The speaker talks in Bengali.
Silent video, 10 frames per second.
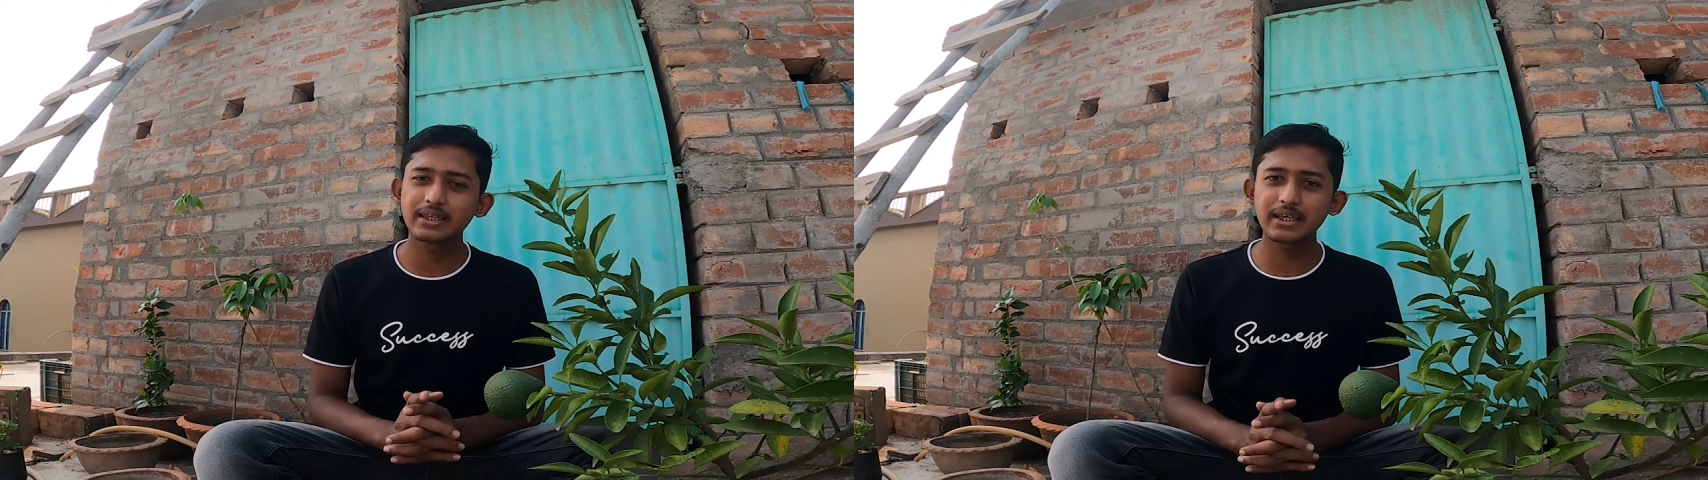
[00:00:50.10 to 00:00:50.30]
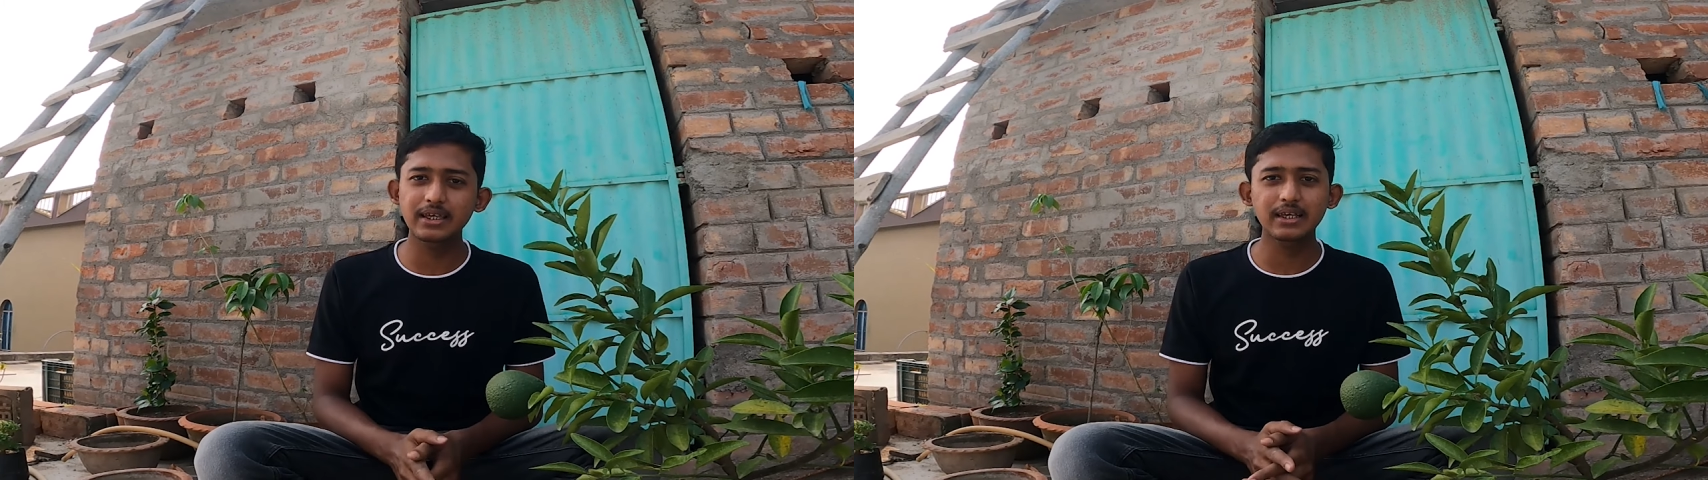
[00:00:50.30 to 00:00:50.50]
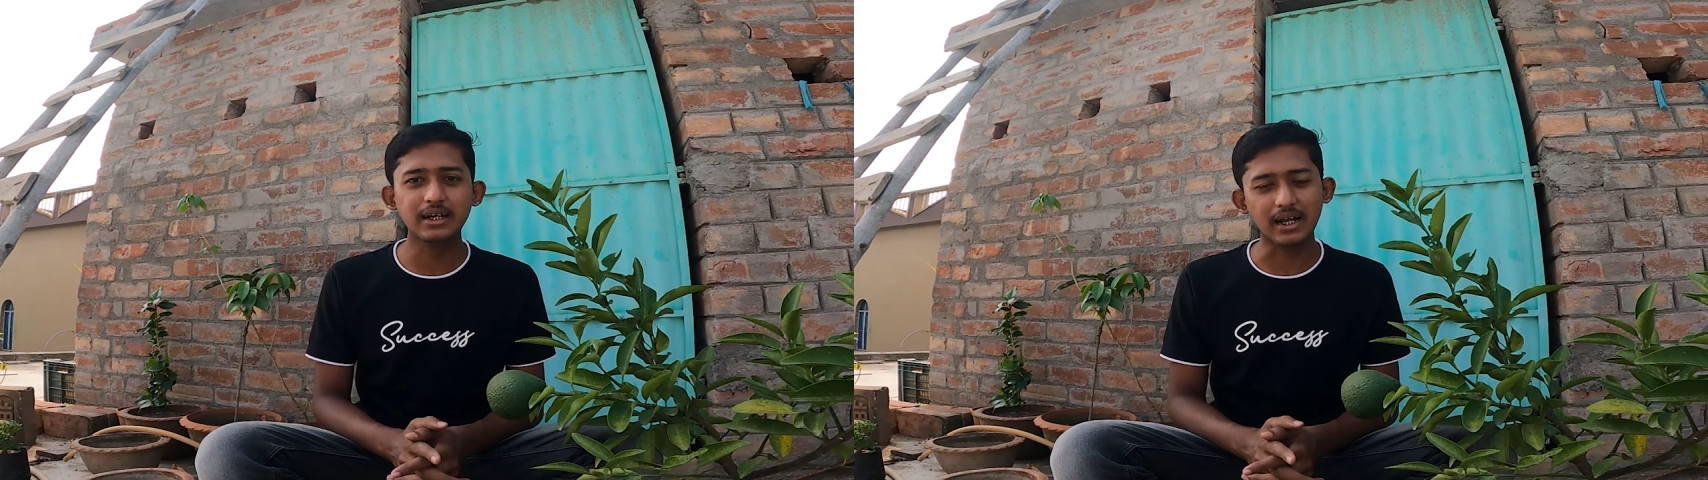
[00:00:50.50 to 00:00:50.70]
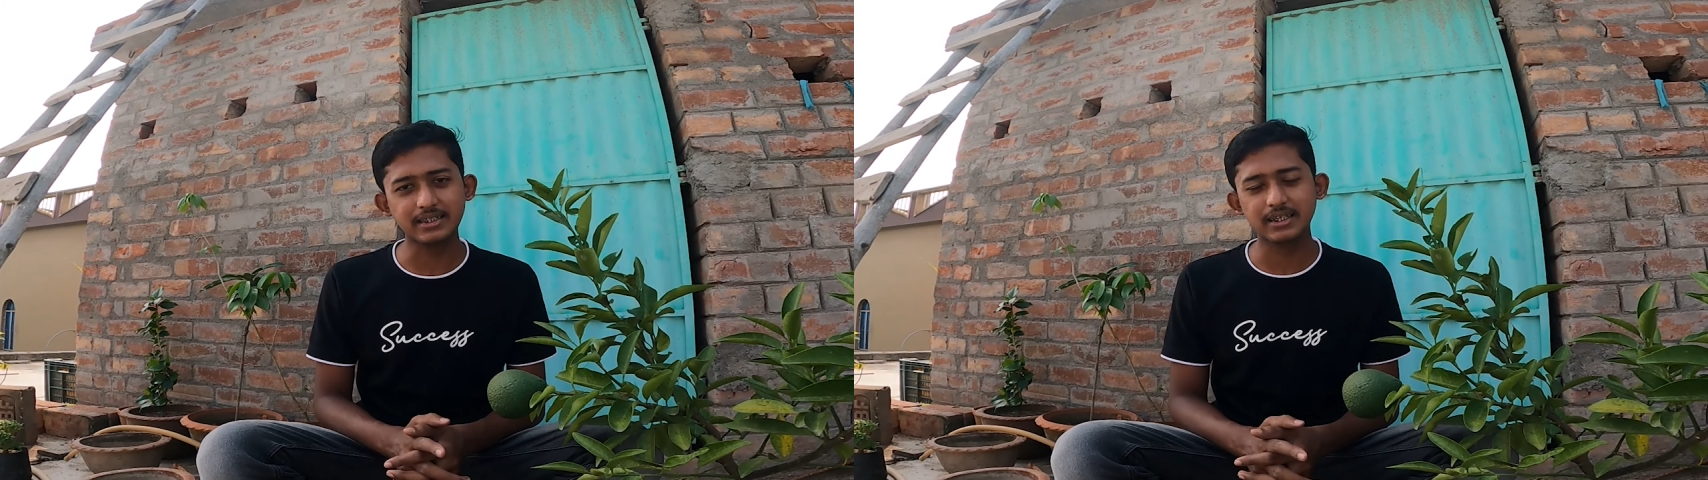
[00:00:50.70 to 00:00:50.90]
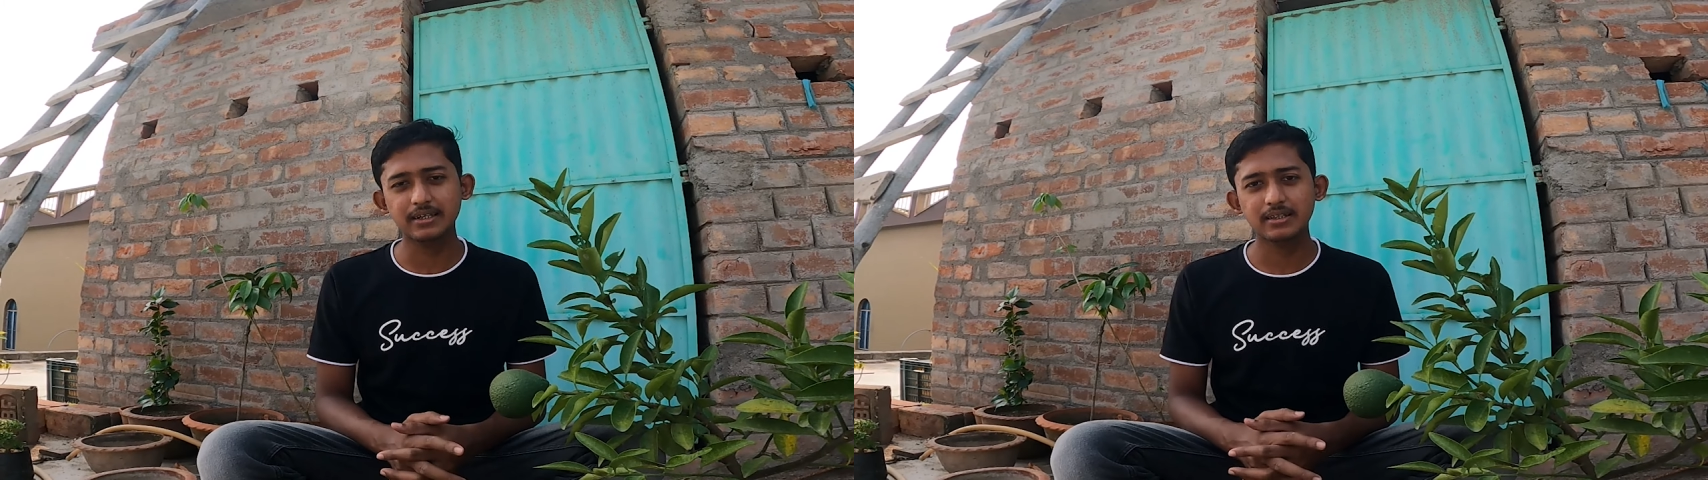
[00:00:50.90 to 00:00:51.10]
দিই
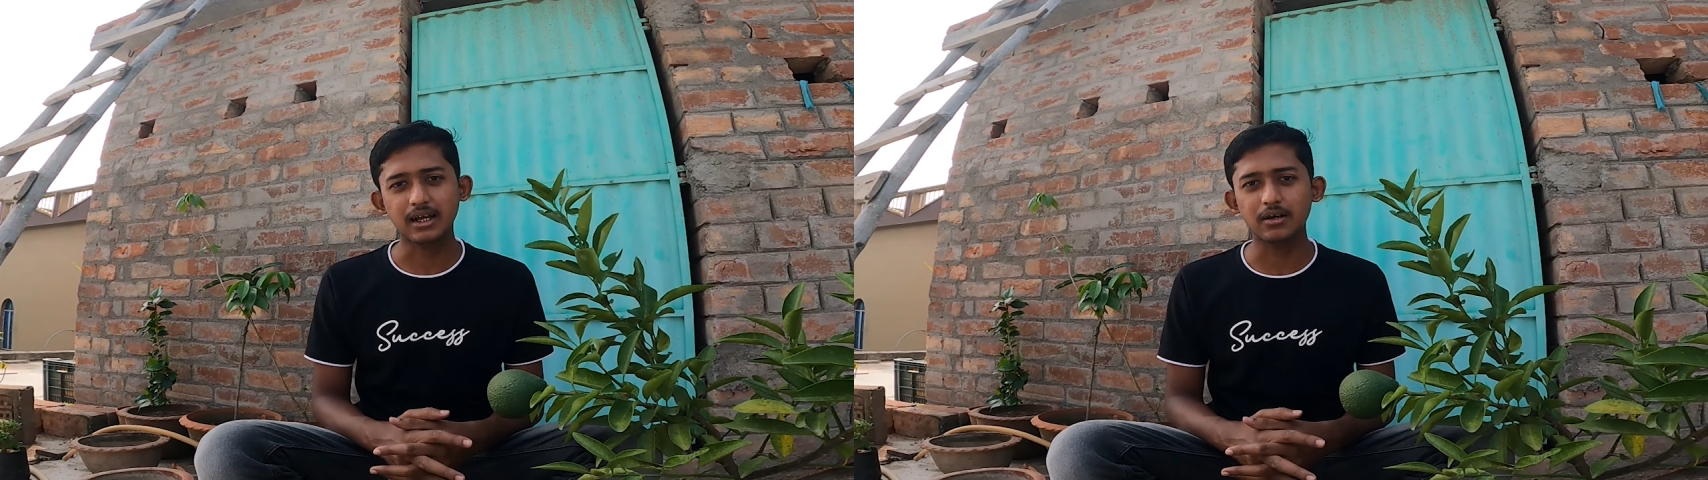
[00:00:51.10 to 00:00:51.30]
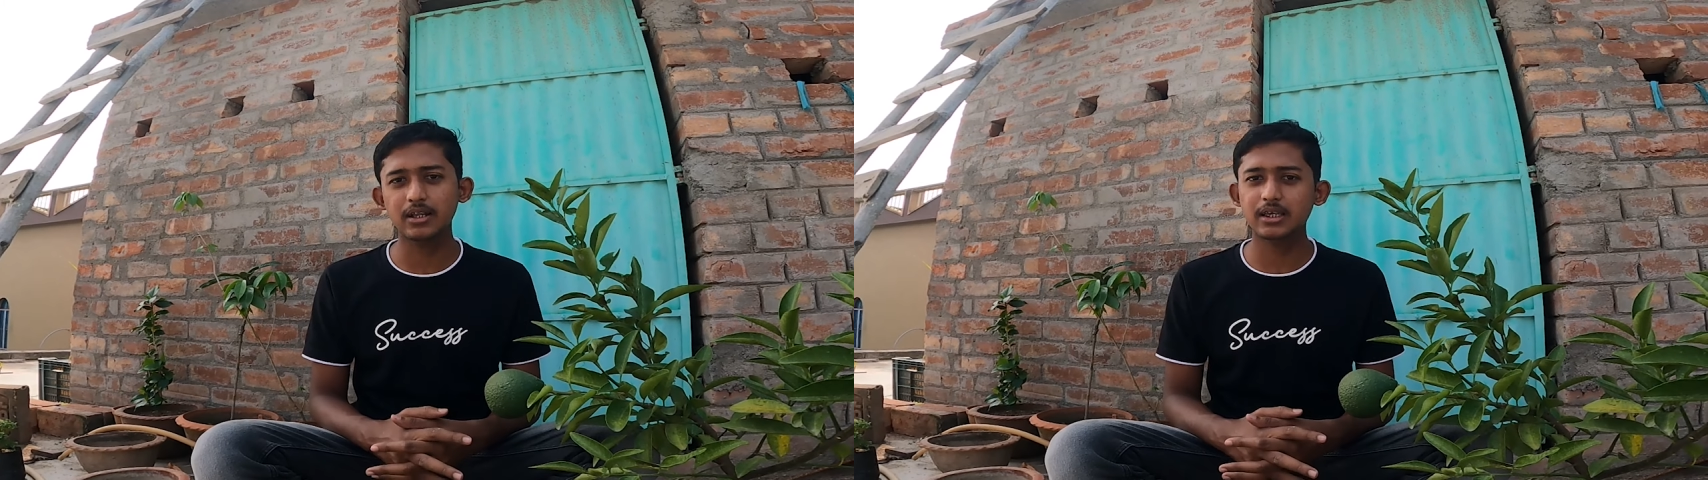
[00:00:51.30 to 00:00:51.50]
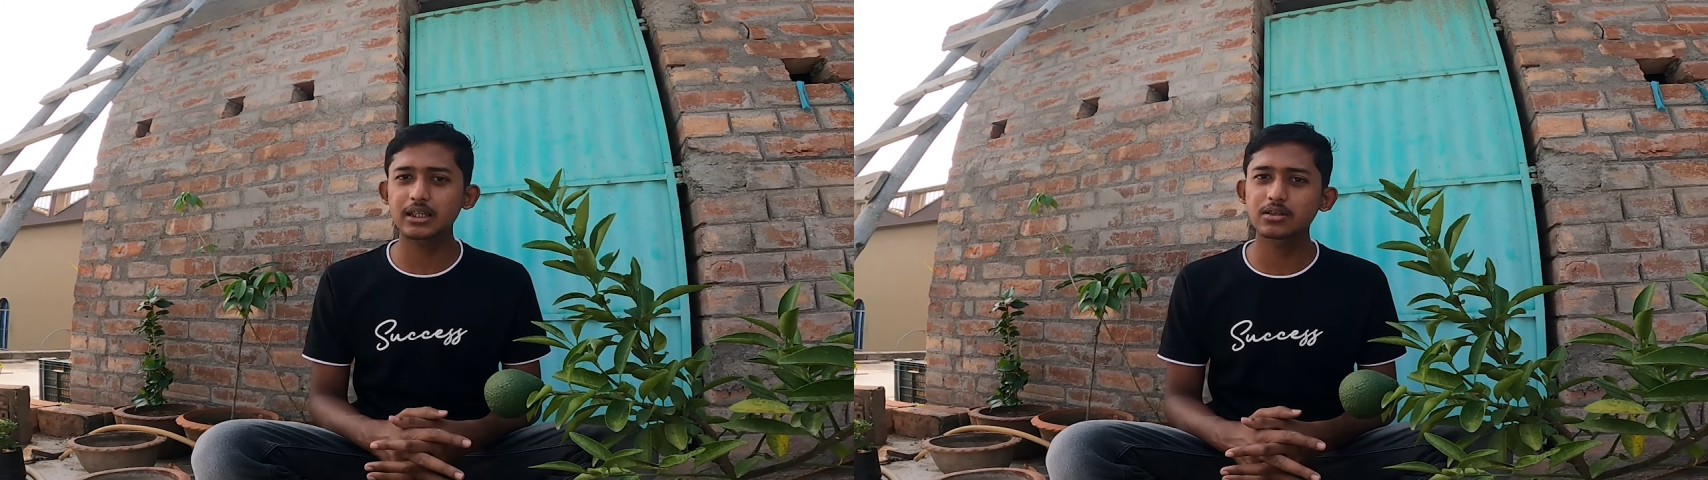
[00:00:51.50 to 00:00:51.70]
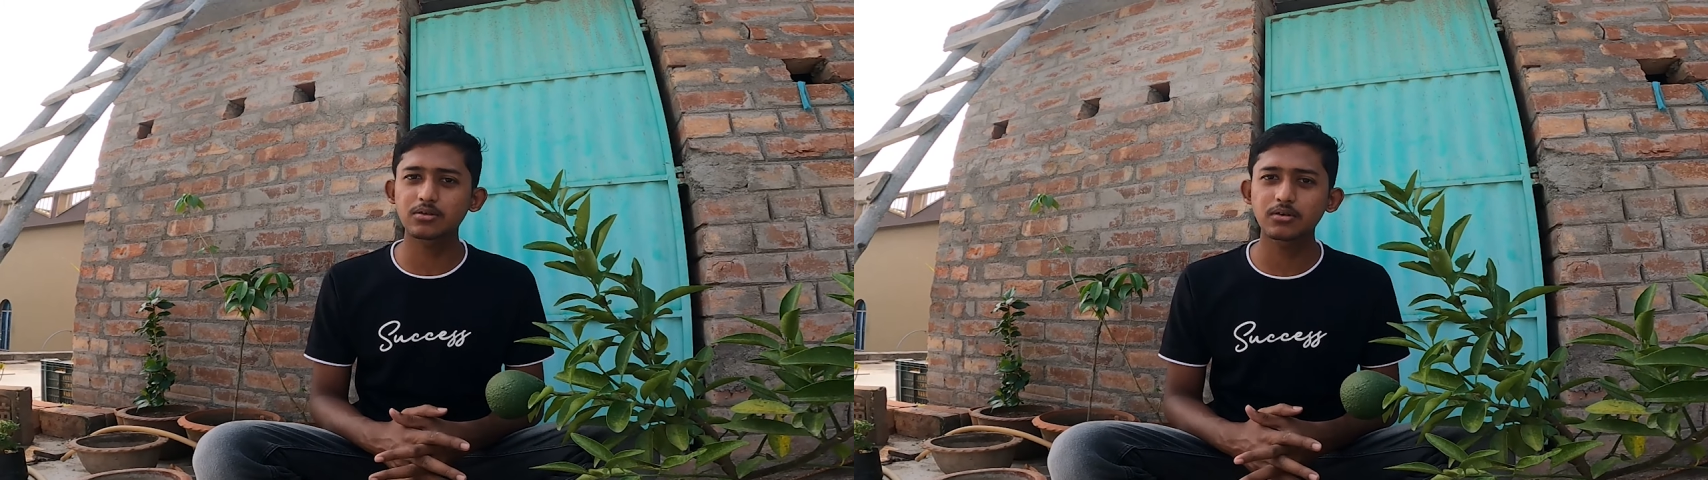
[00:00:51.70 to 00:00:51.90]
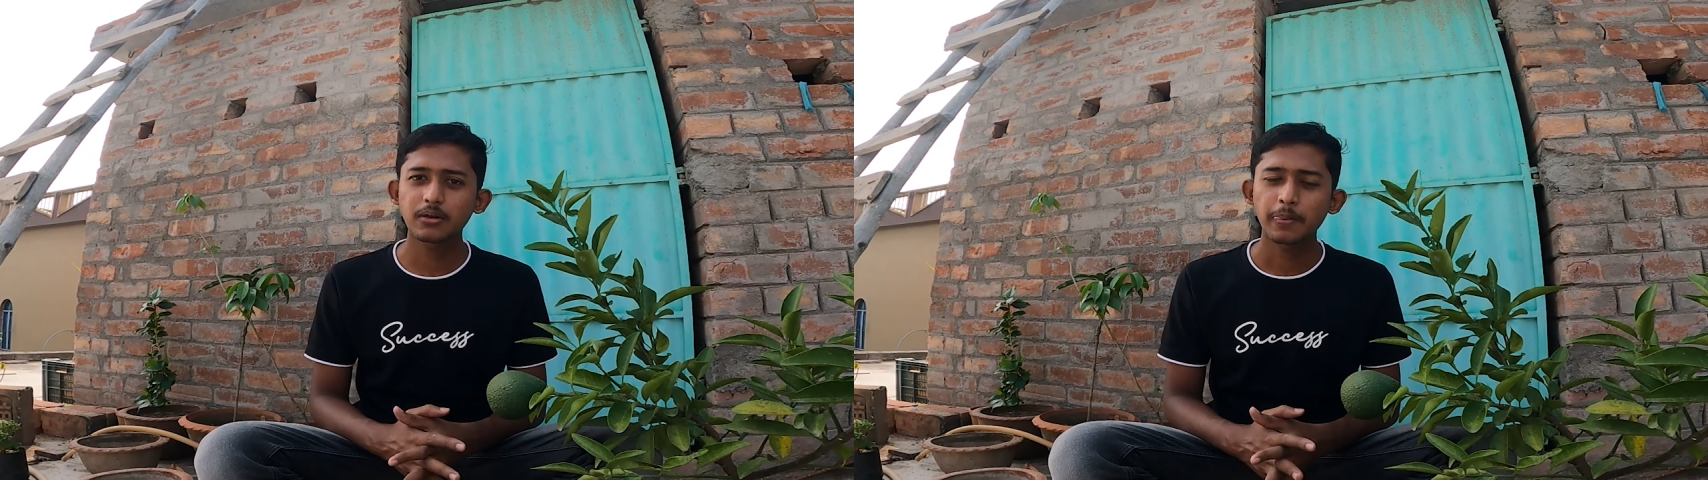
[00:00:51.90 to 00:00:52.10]
গাছে তাহলে কিন্তু